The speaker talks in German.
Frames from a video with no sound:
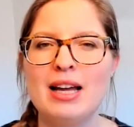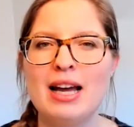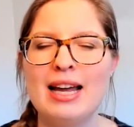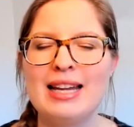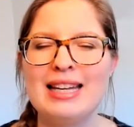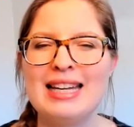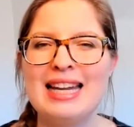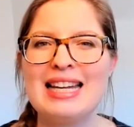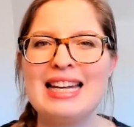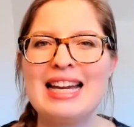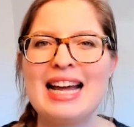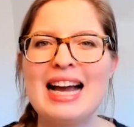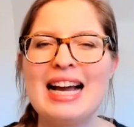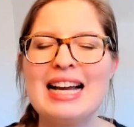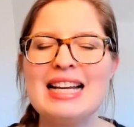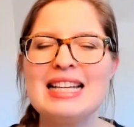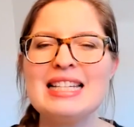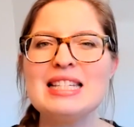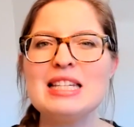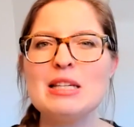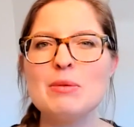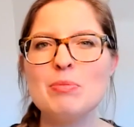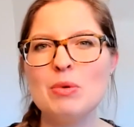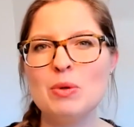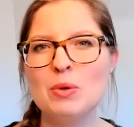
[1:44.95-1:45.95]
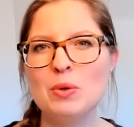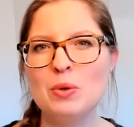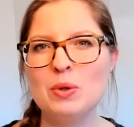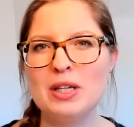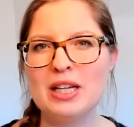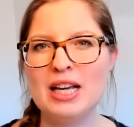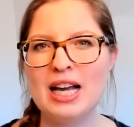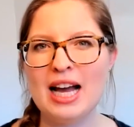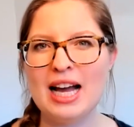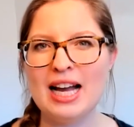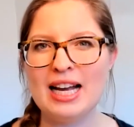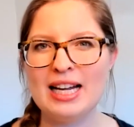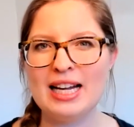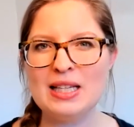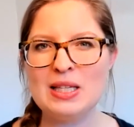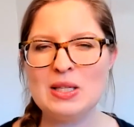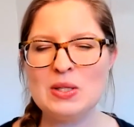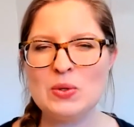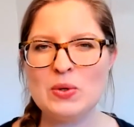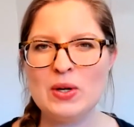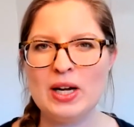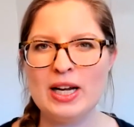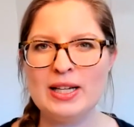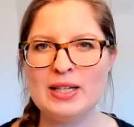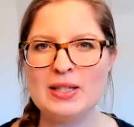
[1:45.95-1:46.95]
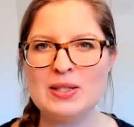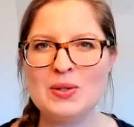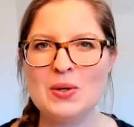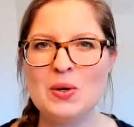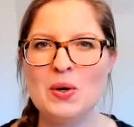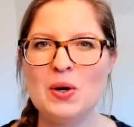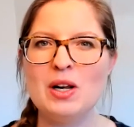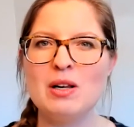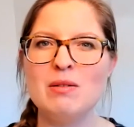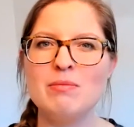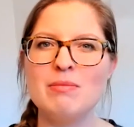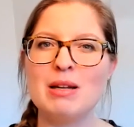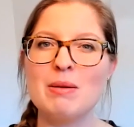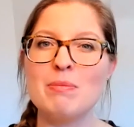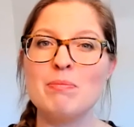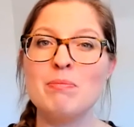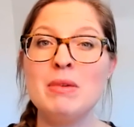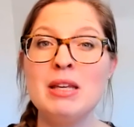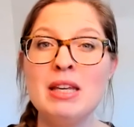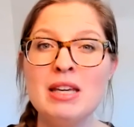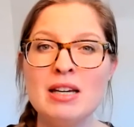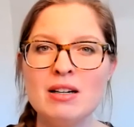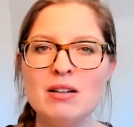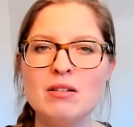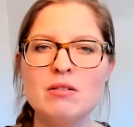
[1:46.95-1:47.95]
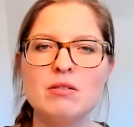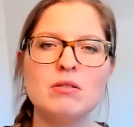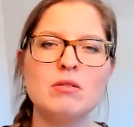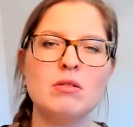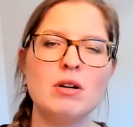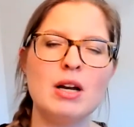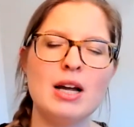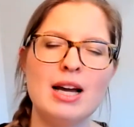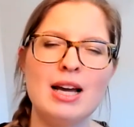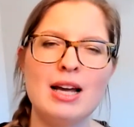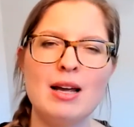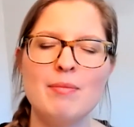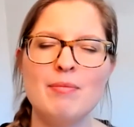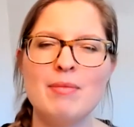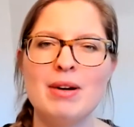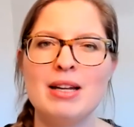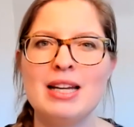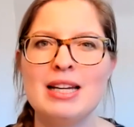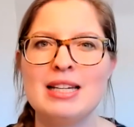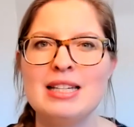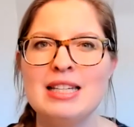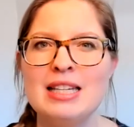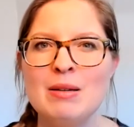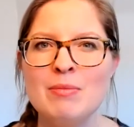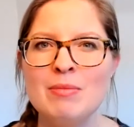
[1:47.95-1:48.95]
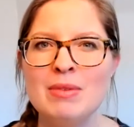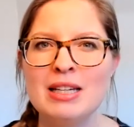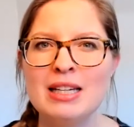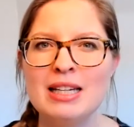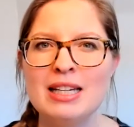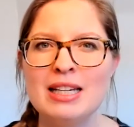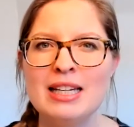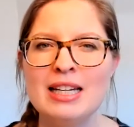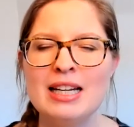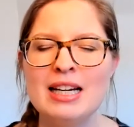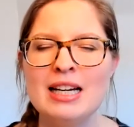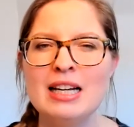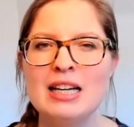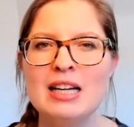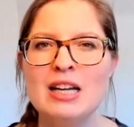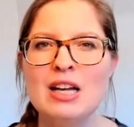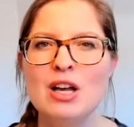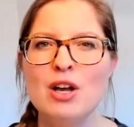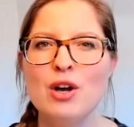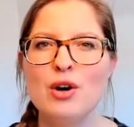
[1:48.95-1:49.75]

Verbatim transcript: ein 30-minütiger 1 zu 1 Call mit mir oder einem meiner Teammitglieder,